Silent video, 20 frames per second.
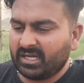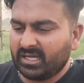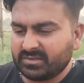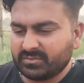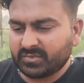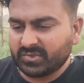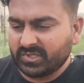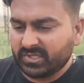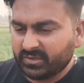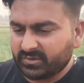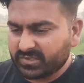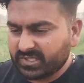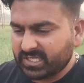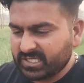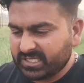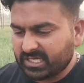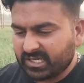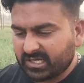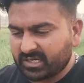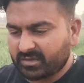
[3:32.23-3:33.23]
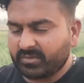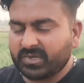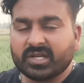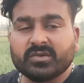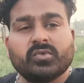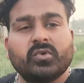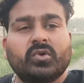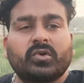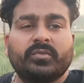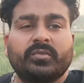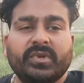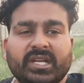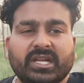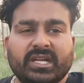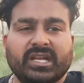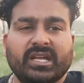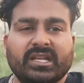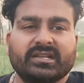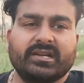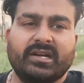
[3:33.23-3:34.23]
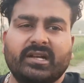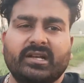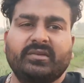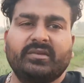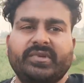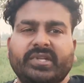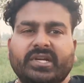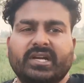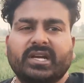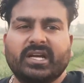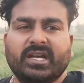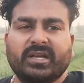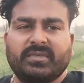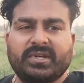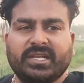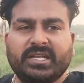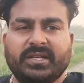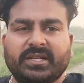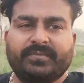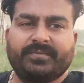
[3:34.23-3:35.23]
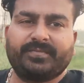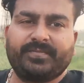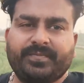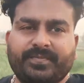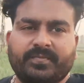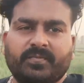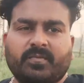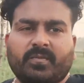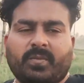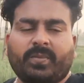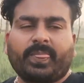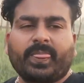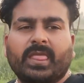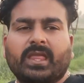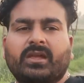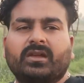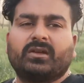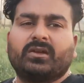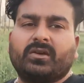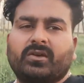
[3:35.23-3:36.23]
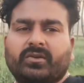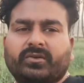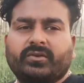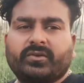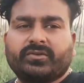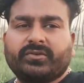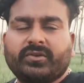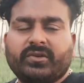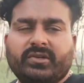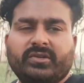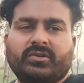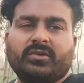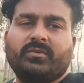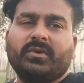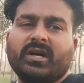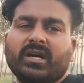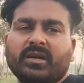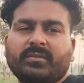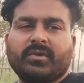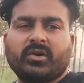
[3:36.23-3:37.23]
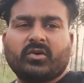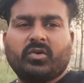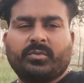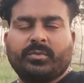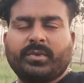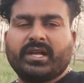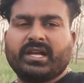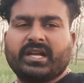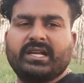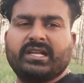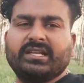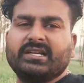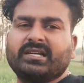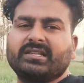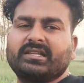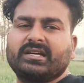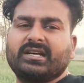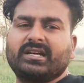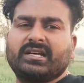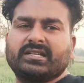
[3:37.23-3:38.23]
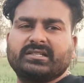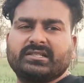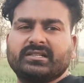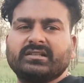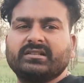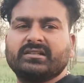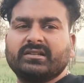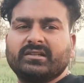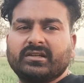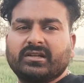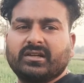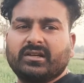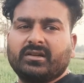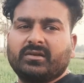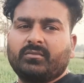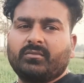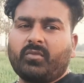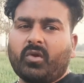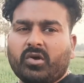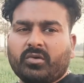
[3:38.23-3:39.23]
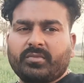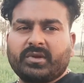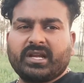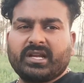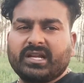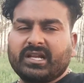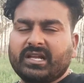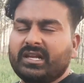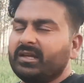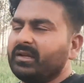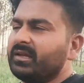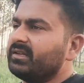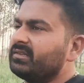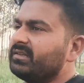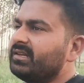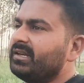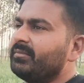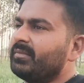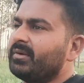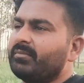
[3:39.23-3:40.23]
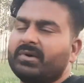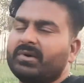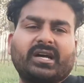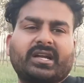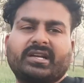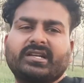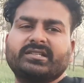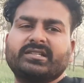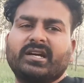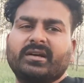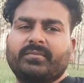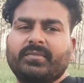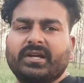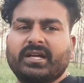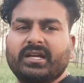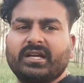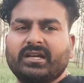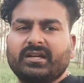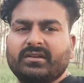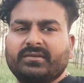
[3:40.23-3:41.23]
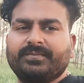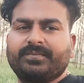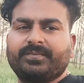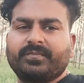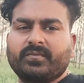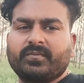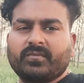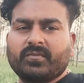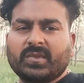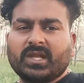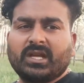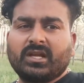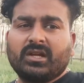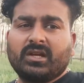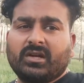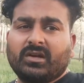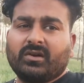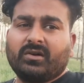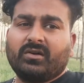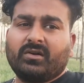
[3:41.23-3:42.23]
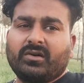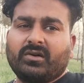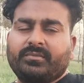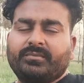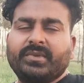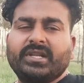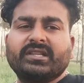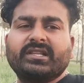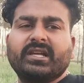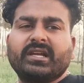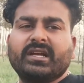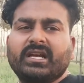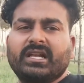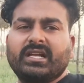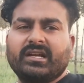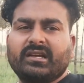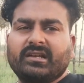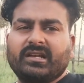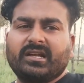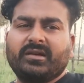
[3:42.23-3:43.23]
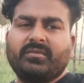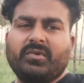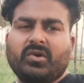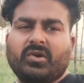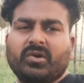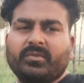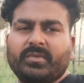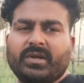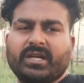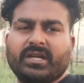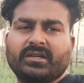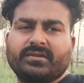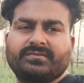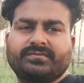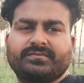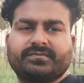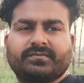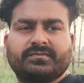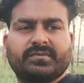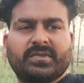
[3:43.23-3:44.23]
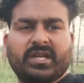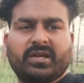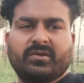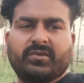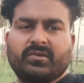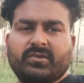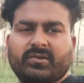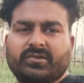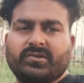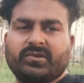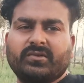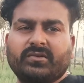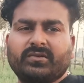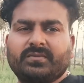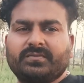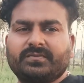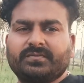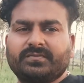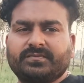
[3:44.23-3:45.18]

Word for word: आज मुझे उसके चक्कर में आज भूख भी लगी आज खाना भी नहीं खाया मैंने दोस्तों नहीं तो बाहर मैं घूमने के लिए जाता आज ब्लॉग बनाने के लिए इसलिए मैं बाहर नहीं जा पाया और मिलते हैं कल एक नए ब्लॉग में थैंक यू दोस्तों